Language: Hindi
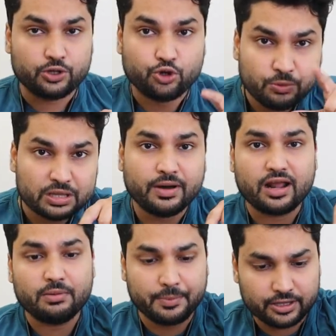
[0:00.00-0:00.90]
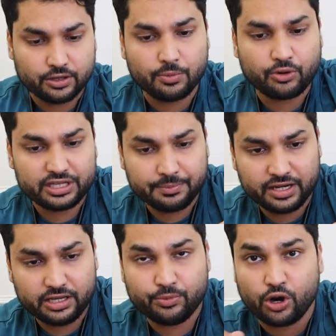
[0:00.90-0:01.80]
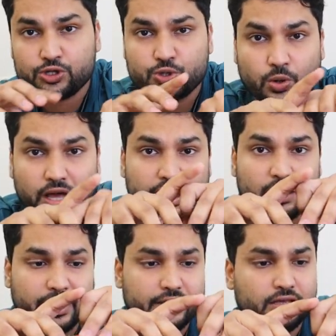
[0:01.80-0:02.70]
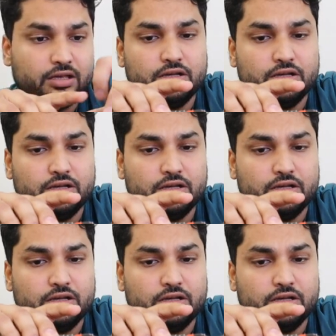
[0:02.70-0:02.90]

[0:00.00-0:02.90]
क्यों मत मार रहा मैं बता दो आपको जब मैंने ये बॉक्स खोला है ना भाई